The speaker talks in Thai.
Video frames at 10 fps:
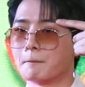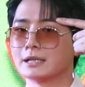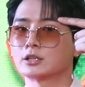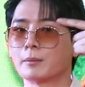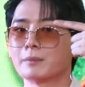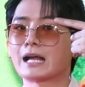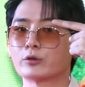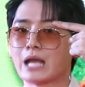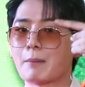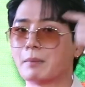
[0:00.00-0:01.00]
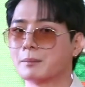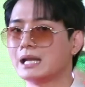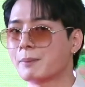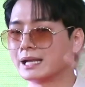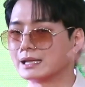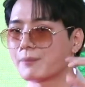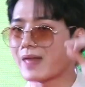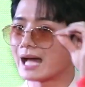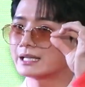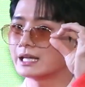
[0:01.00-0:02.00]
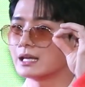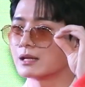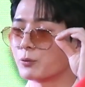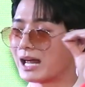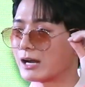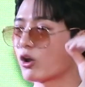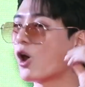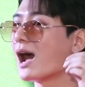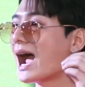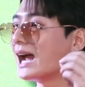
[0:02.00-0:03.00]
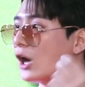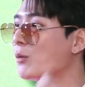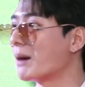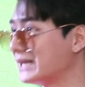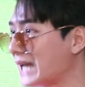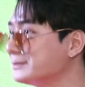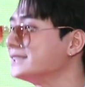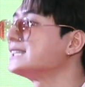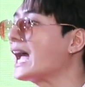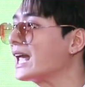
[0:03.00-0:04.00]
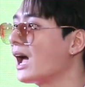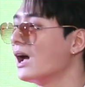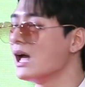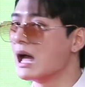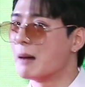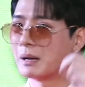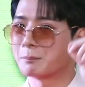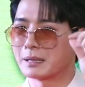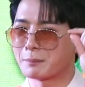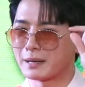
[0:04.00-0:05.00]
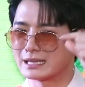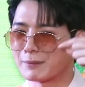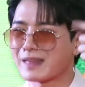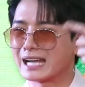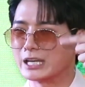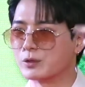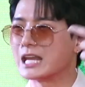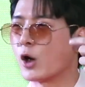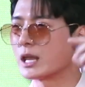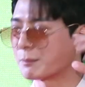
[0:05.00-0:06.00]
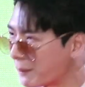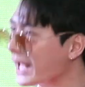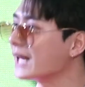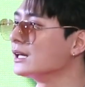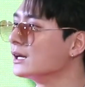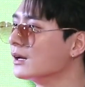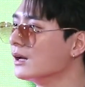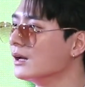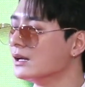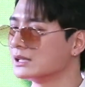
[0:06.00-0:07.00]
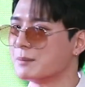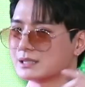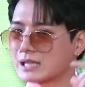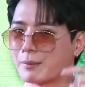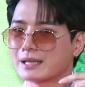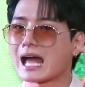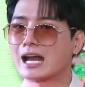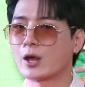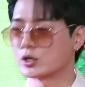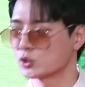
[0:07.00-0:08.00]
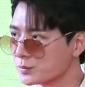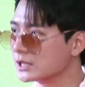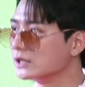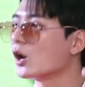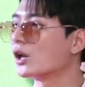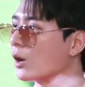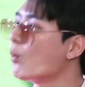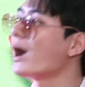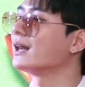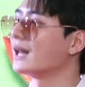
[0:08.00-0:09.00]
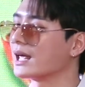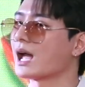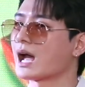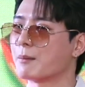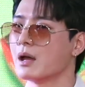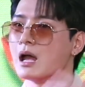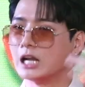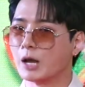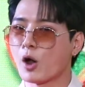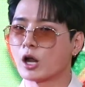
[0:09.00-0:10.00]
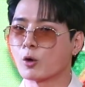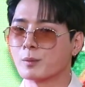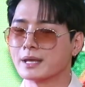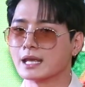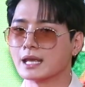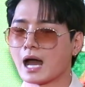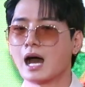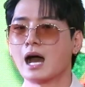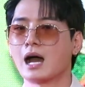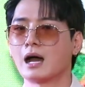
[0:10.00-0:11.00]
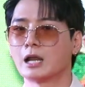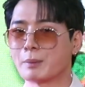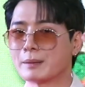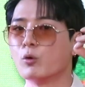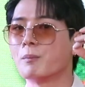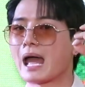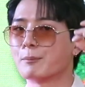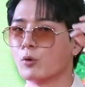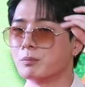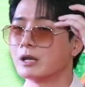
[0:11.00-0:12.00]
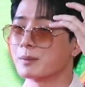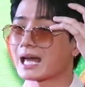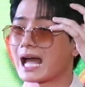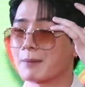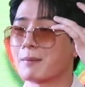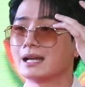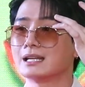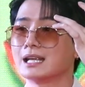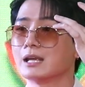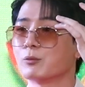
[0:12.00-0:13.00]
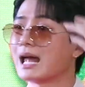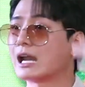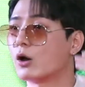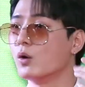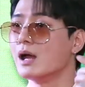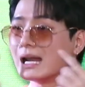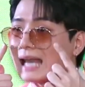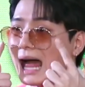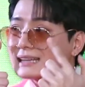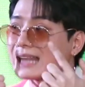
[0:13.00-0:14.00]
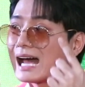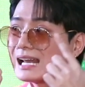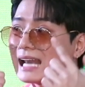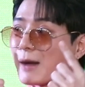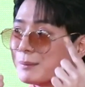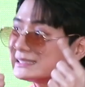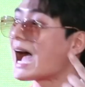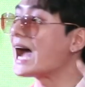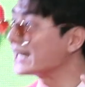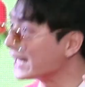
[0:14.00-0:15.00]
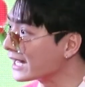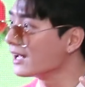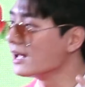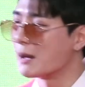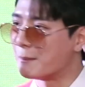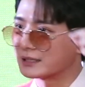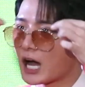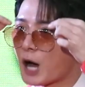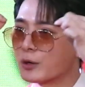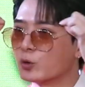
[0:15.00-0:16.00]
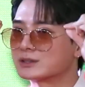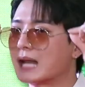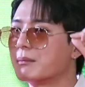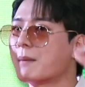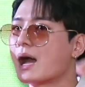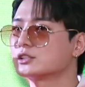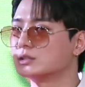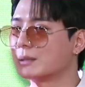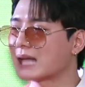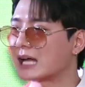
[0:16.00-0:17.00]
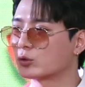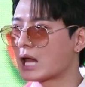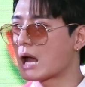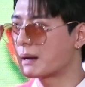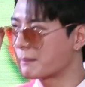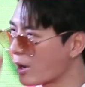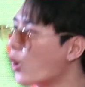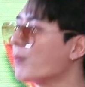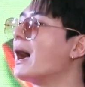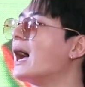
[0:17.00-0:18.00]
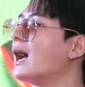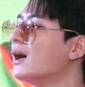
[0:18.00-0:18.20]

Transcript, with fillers: มันต่อมน้ำตาตัวนี้มันไม่ได้ผลิตน้ำตาที่เวลาเราร้องไห้แล้วออนน้ำใสๆอ่ะมันเป็นผลิตน้ำตาเหนียวๆอีกประเภทหนึ่งที่มันจะทำให้ตาเราอ่ะชุ่มชื้นตลอดทั้งวันอะไรเงี้ยครับแล้วพอเรามีอ่าเราเป็นภูมิแพ้ปุ๊บเรามีไขมันที่เวลาเราล้างตาแล้วล้างไม่สะอาดอีก มันก็เข้าไปอุดตันมากๆจนน้ำตาตัวนี้มันไม่ออกมา